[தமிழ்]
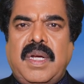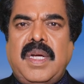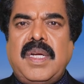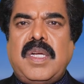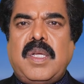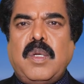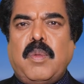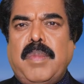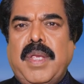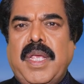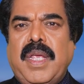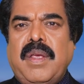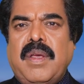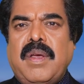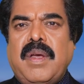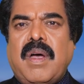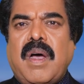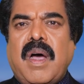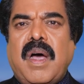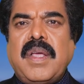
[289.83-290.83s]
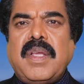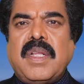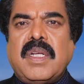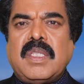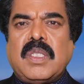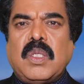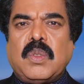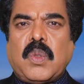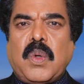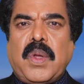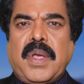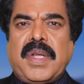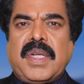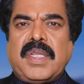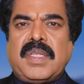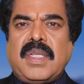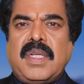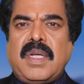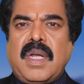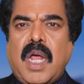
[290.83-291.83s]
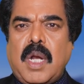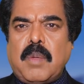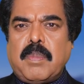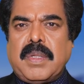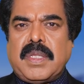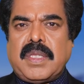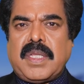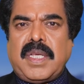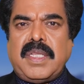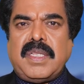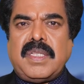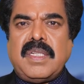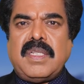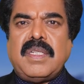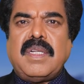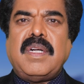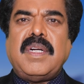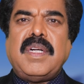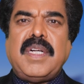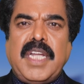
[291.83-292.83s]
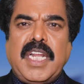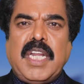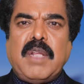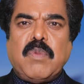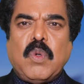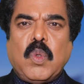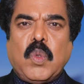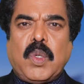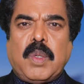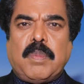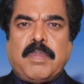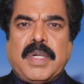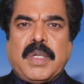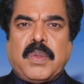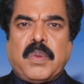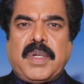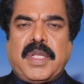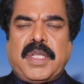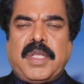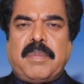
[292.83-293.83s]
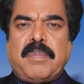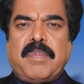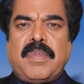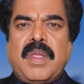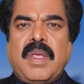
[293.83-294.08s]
எட்டு மே ஆயிரத்து தொள்ளாயிரத்து நாற்பத்தைந்து நினைவு கூறப்பட்டுள்ளது